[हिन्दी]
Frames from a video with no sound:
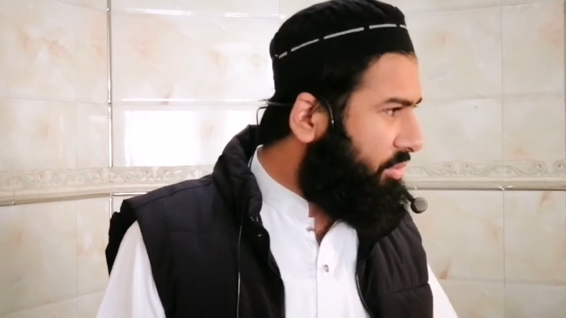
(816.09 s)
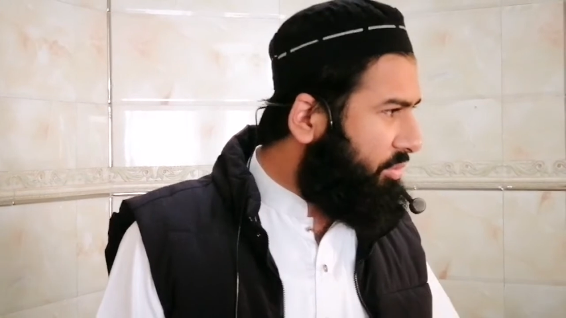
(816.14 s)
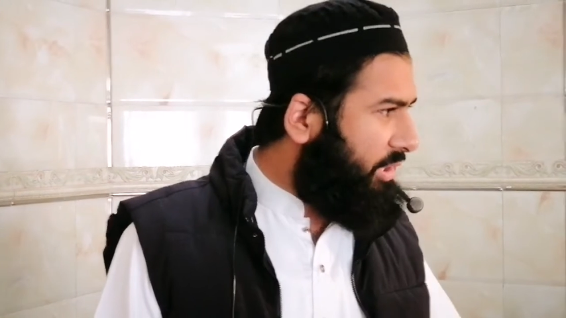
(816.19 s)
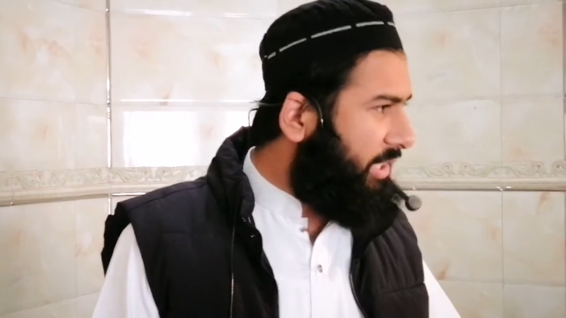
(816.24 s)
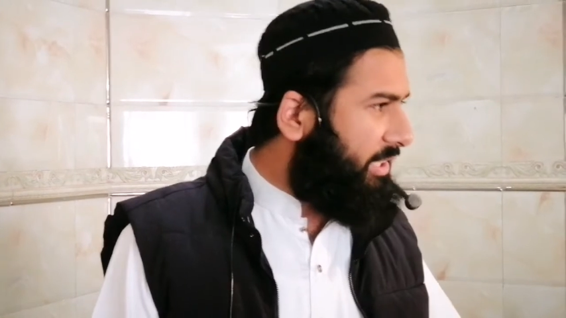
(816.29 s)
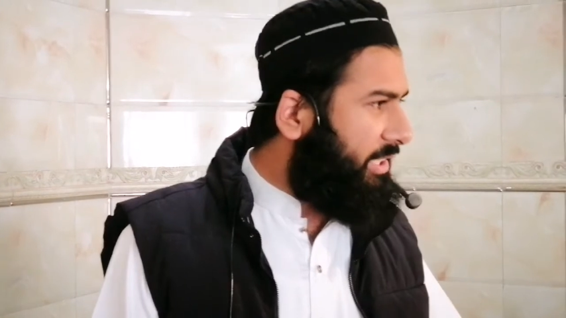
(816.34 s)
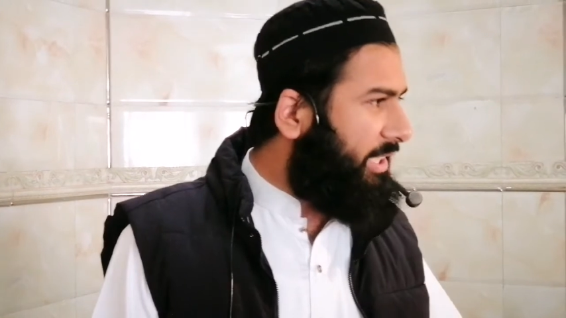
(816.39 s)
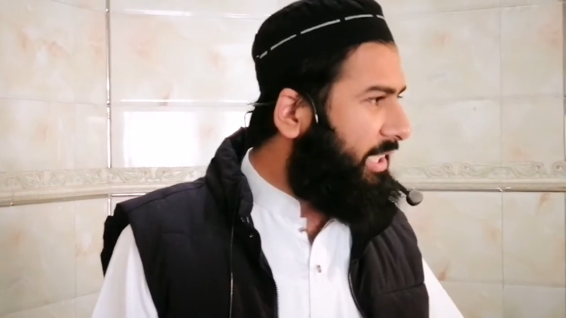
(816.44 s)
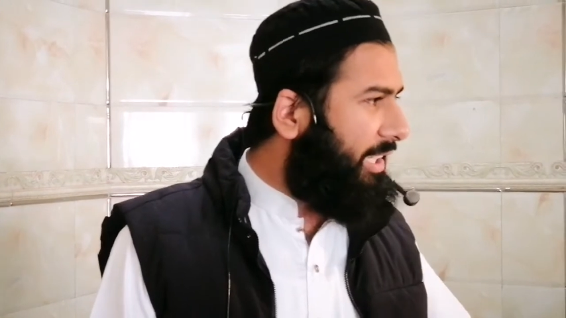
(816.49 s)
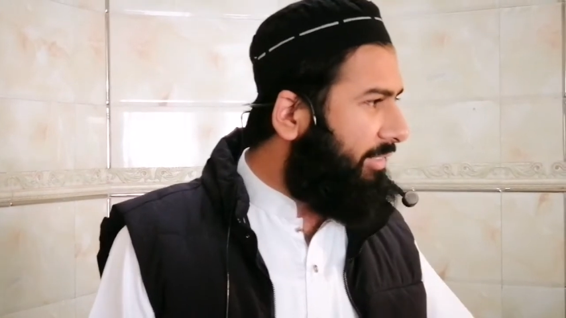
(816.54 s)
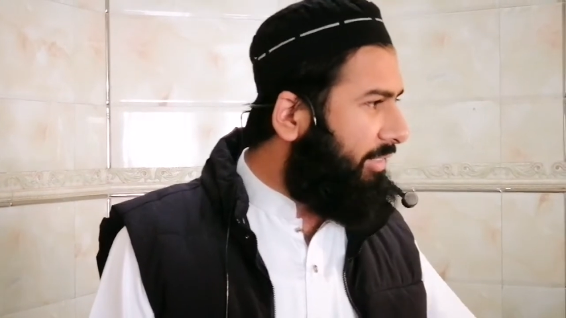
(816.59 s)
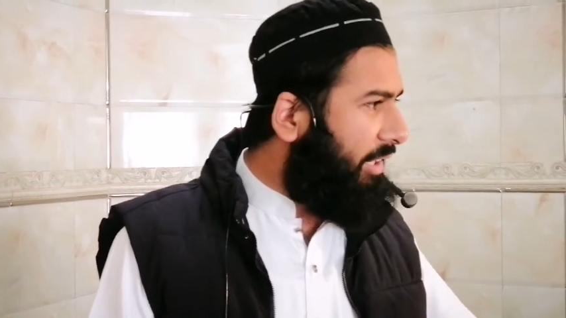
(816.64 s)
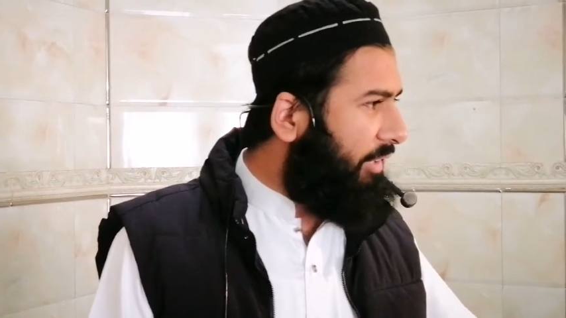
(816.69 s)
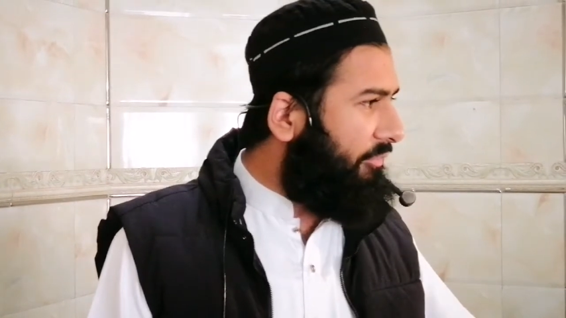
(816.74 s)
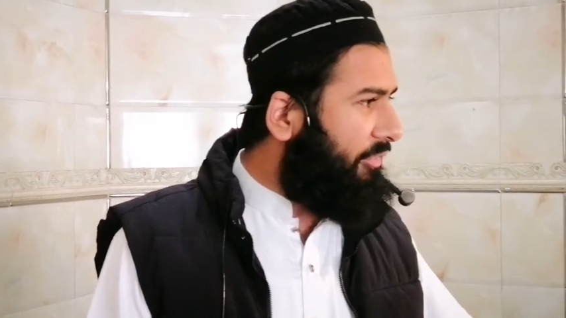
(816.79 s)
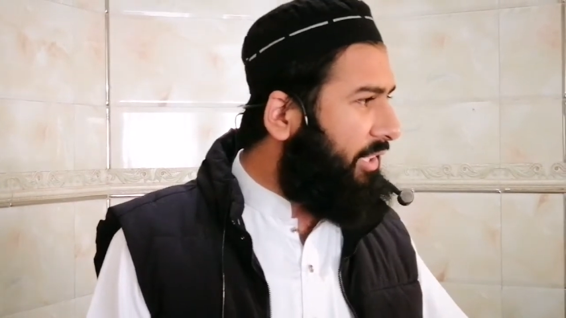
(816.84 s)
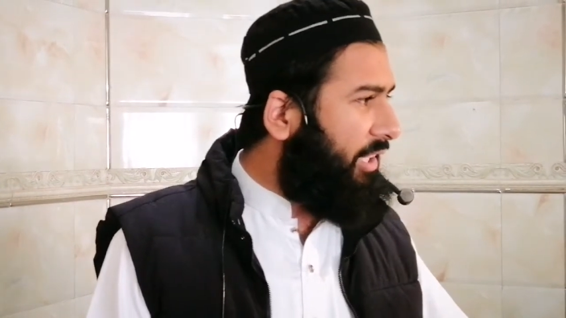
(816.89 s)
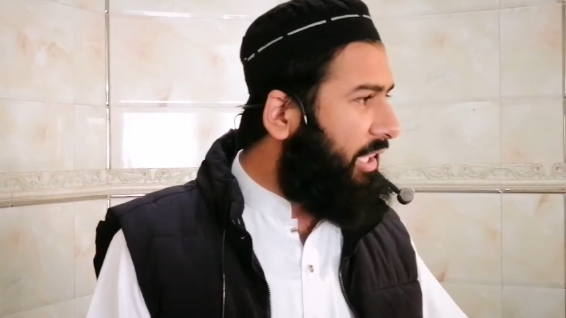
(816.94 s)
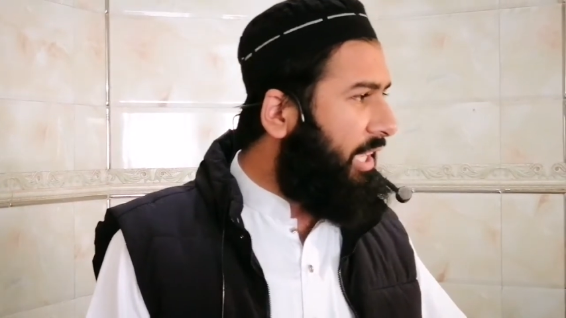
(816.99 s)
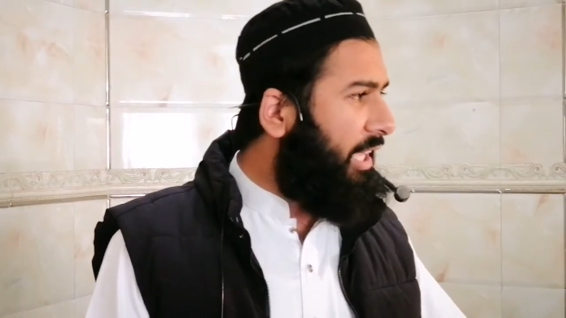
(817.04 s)
सुनत
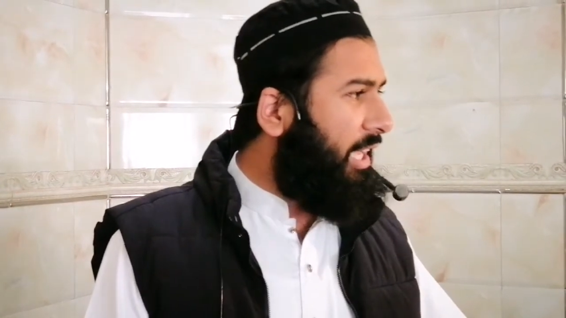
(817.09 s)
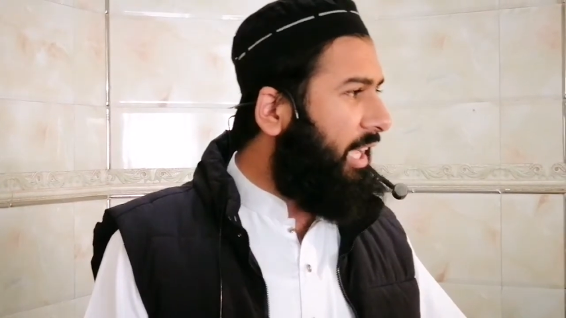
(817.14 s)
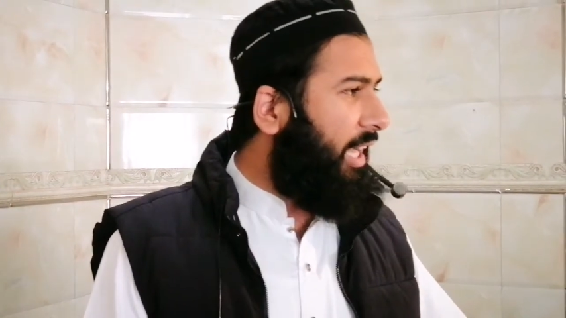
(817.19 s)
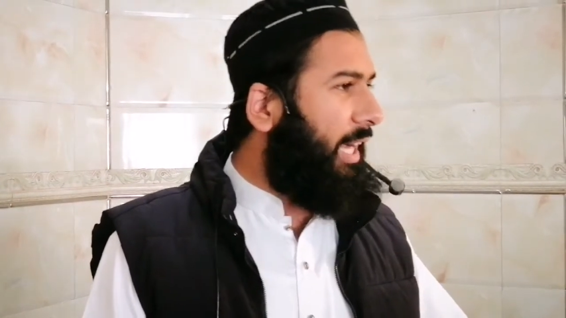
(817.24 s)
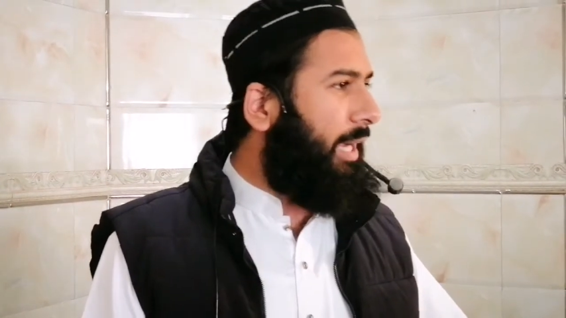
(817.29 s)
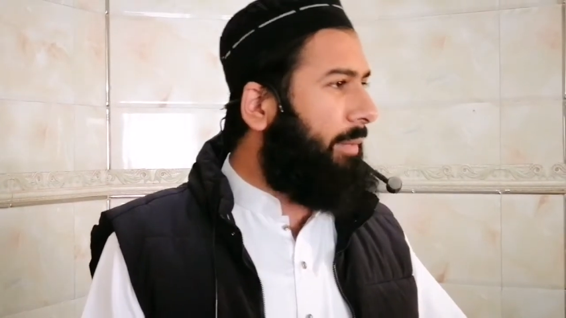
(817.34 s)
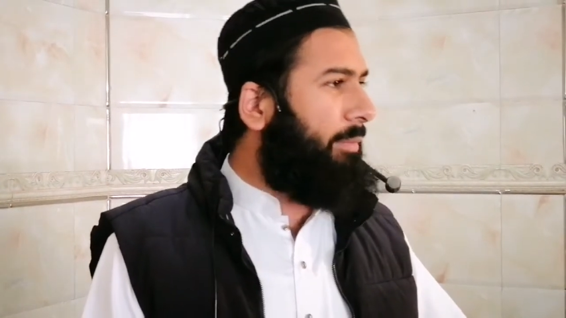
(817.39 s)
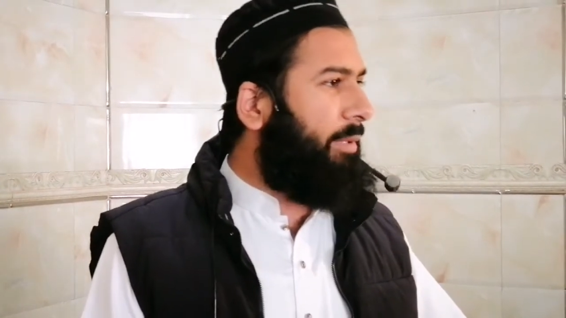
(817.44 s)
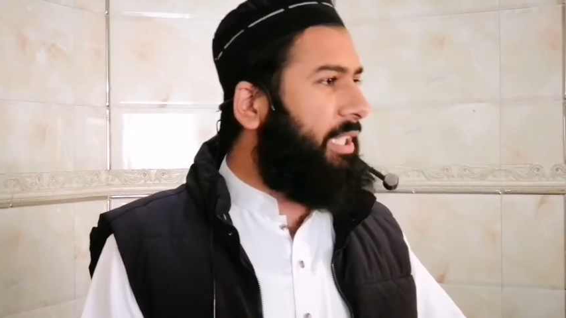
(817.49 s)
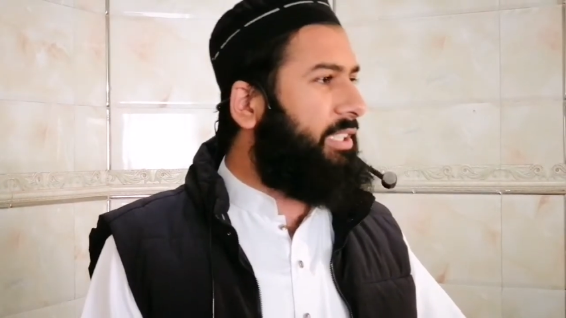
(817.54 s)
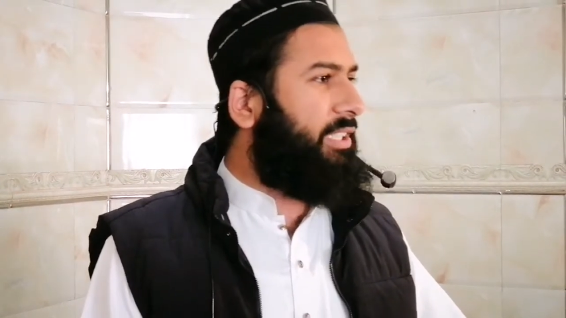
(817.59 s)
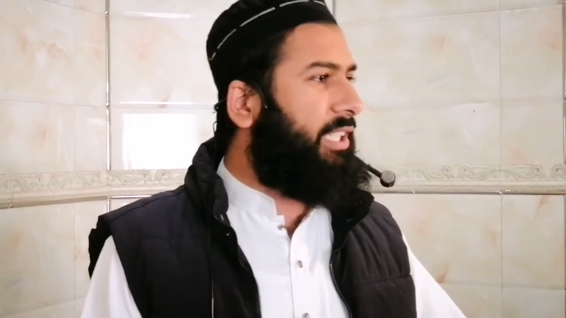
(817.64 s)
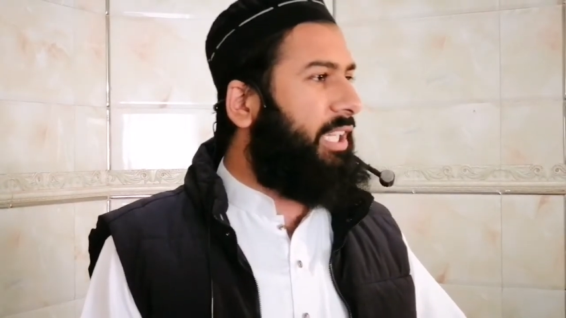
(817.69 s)
नवाफिल आप